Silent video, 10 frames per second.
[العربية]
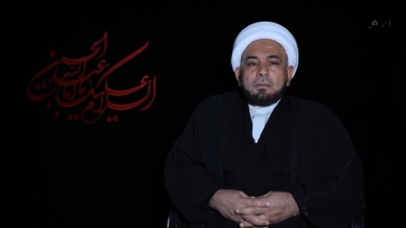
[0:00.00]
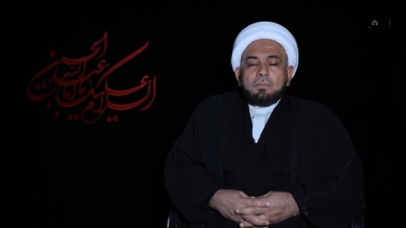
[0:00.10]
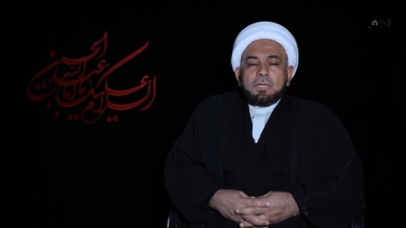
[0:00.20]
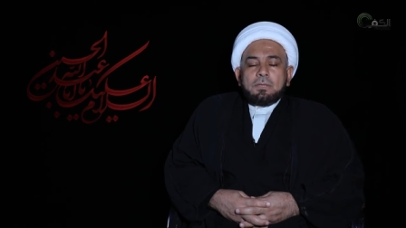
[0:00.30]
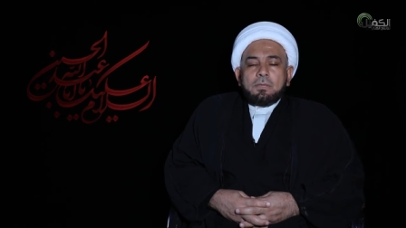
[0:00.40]

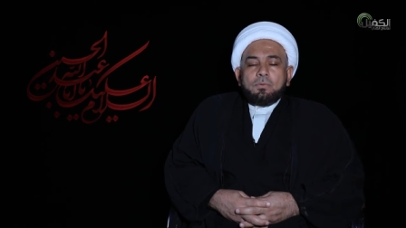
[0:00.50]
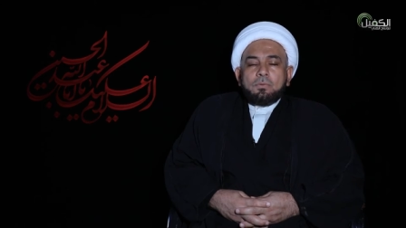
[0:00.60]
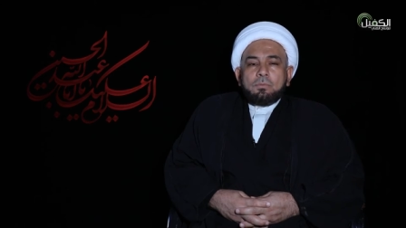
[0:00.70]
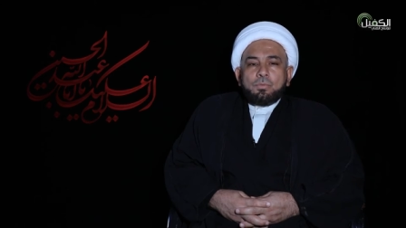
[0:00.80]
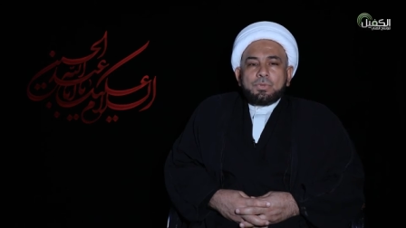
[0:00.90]

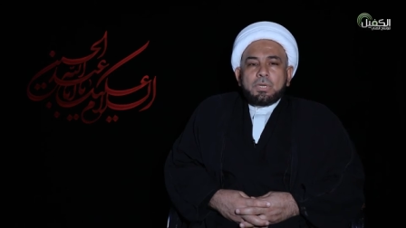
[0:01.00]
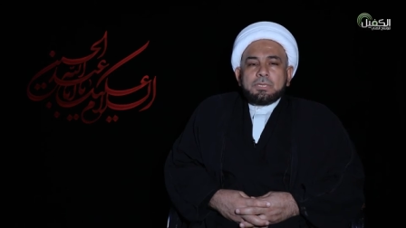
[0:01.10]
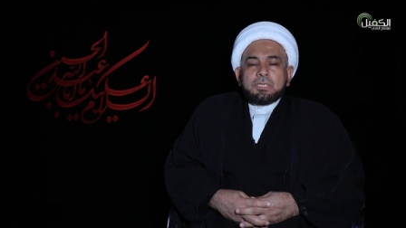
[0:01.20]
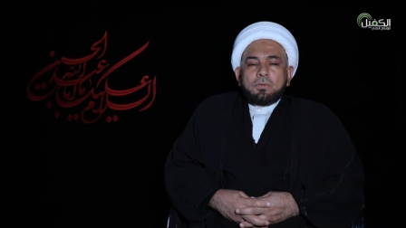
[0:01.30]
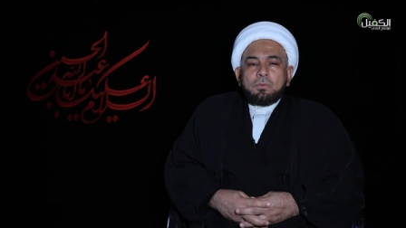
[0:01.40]
بذلوا
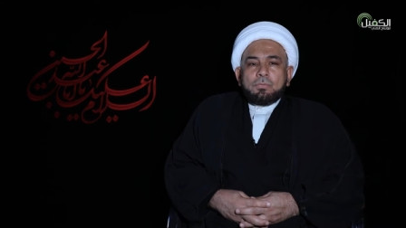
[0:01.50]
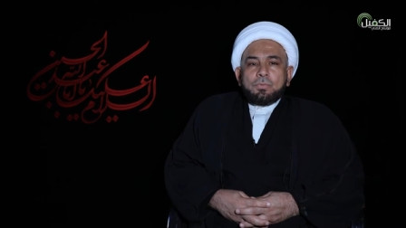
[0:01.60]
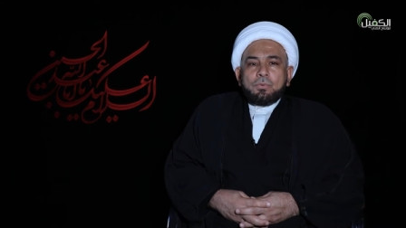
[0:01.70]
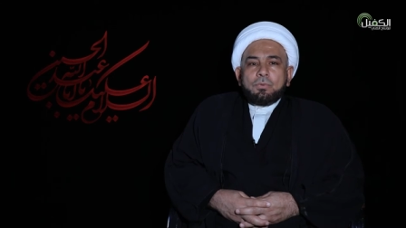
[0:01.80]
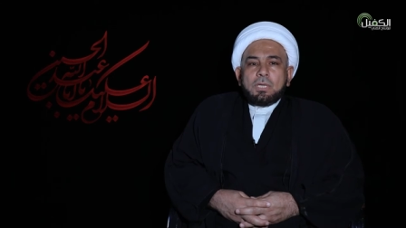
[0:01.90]
مهجهم
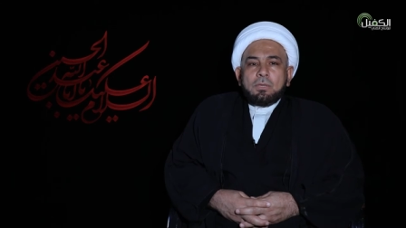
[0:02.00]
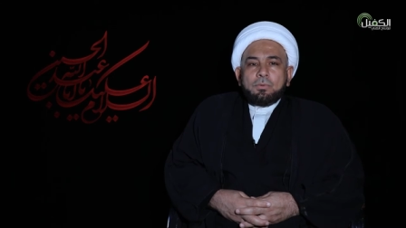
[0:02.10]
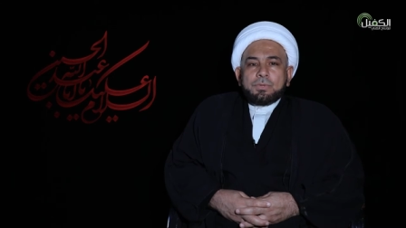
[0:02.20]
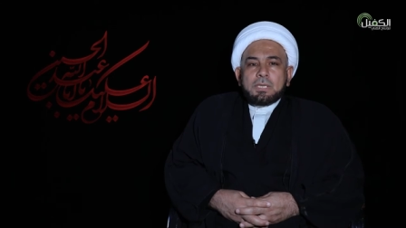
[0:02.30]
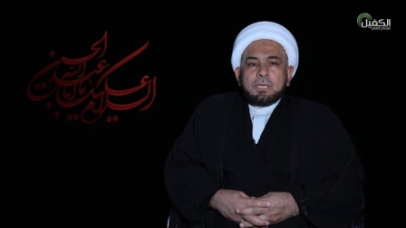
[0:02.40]
دون
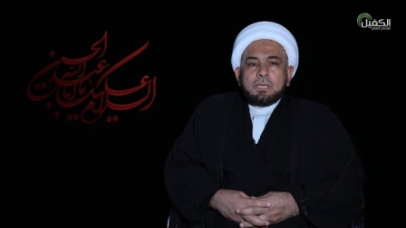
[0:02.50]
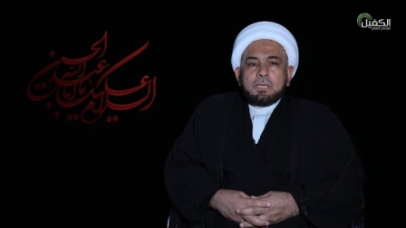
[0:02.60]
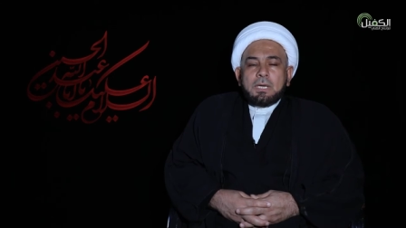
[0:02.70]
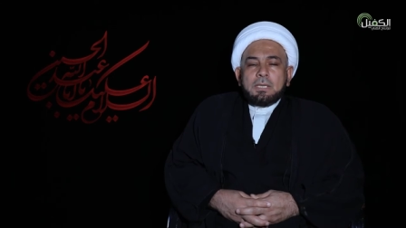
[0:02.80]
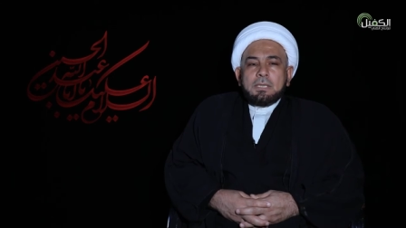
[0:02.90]
الحسين
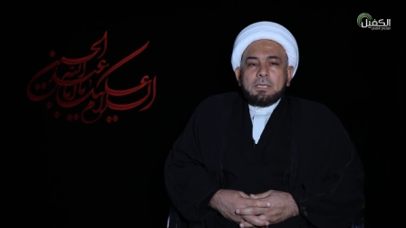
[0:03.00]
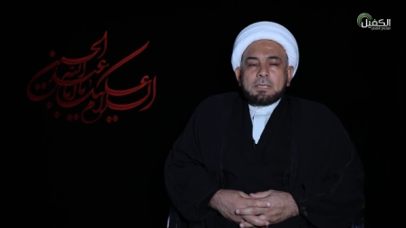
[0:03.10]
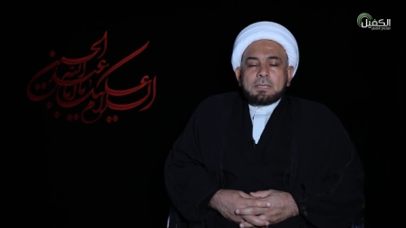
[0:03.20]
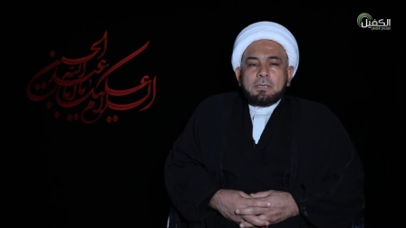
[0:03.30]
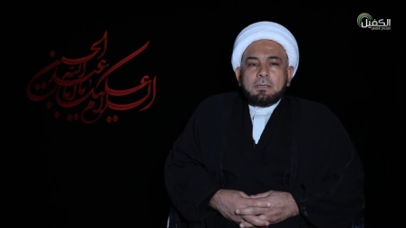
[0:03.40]
عليه
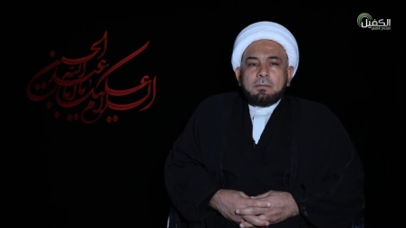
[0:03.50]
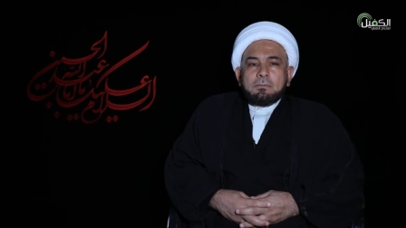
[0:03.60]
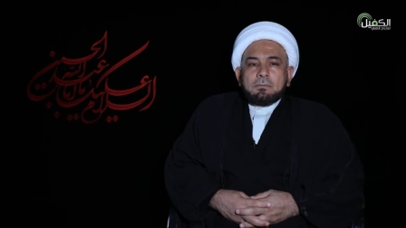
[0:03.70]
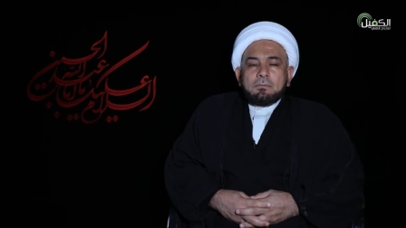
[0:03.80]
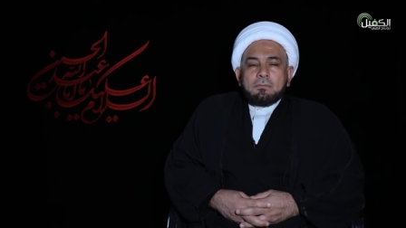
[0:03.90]
السلام